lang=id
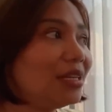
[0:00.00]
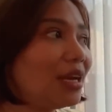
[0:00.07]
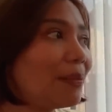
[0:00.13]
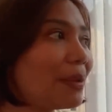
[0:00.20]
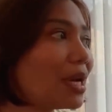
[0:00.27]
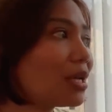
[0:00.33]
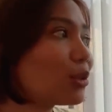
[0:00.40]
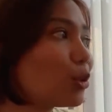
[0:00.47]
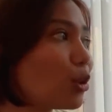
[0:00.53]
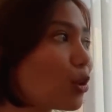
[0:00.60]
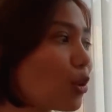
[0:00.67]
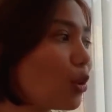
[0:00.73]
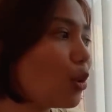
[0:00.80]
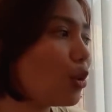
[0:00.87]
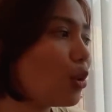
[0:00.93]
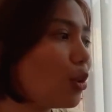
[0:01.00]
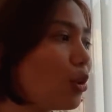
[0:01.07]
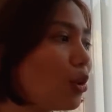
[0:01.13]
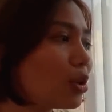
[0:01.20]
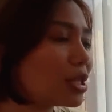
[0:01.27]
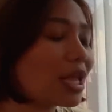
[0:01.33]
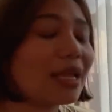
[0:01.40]
apa
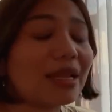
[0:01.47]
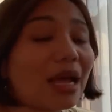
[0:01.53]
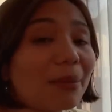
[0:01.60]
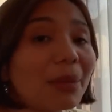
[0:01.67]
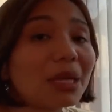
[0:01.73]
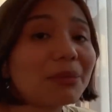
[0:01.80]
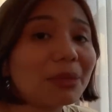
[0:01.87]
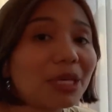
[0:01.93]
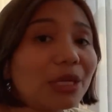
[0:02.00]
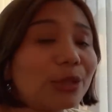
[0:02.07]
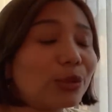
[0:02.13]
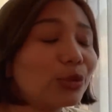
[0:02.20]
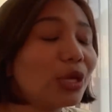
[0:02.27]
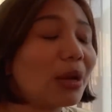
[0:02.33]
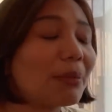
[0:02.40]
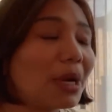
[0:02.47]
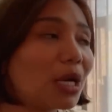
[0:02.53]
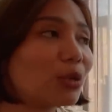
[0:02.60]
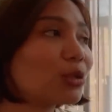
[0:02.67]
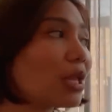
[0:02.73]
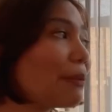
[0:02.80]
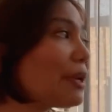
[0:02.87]
toko tanaman begitu yang
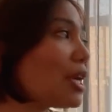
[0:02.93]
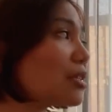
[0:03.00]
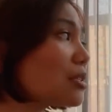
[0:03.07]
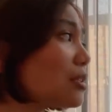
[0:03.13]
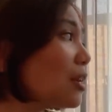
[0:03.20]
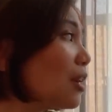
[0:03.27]
baru tapi kan